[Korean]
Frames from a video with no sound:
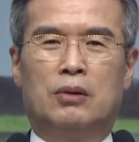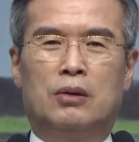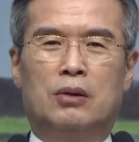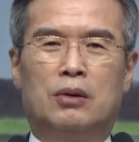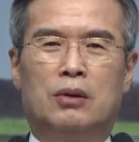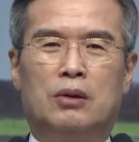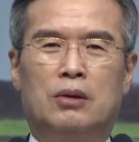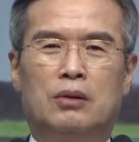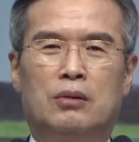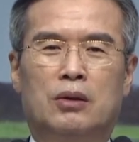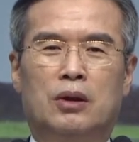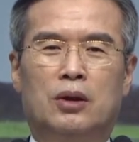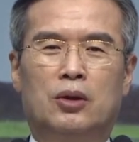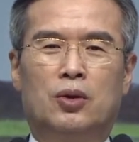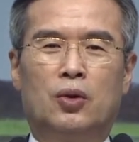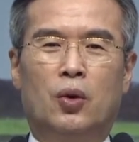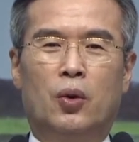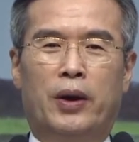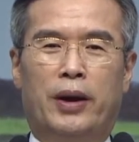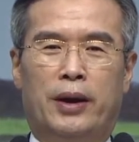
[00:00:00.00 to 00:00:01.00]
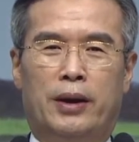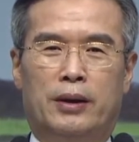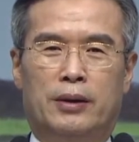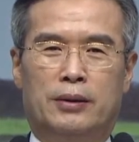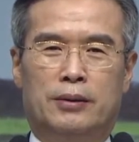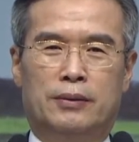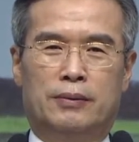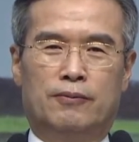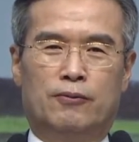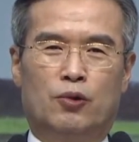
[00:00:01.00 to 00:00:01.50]
어, 우리 교회
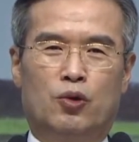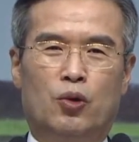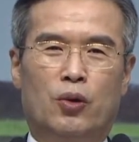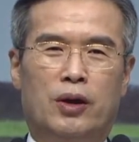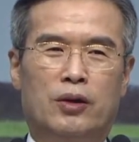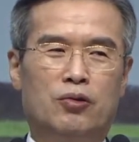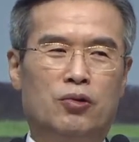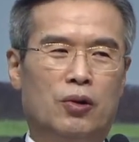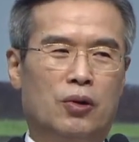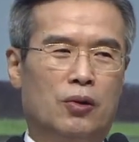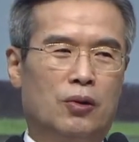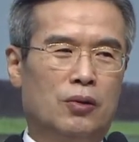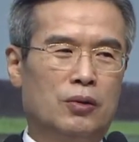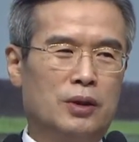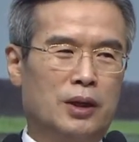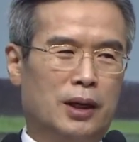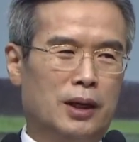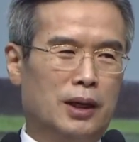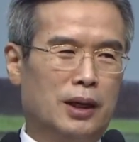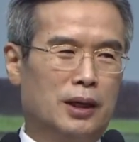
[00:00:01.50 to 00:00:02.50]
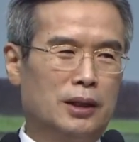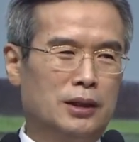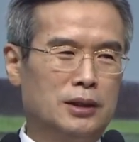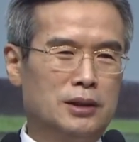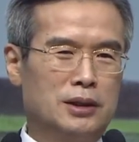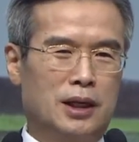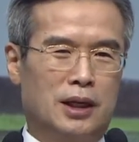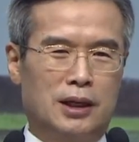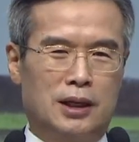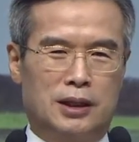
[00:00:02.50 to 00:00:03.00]
교회도요 다양한
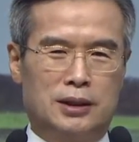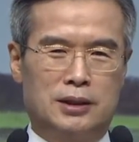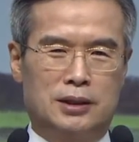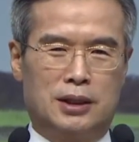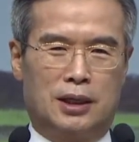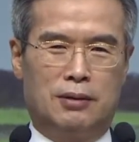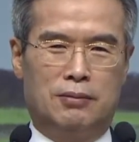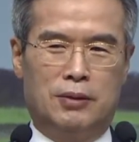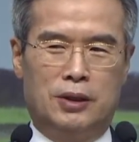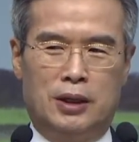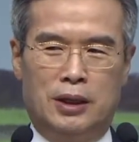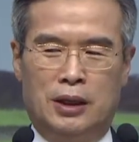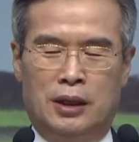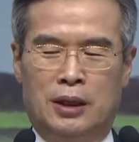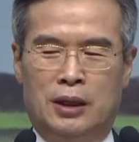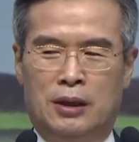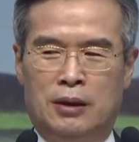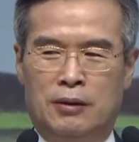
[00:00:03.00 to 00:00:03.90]
은사를 가진 사람들이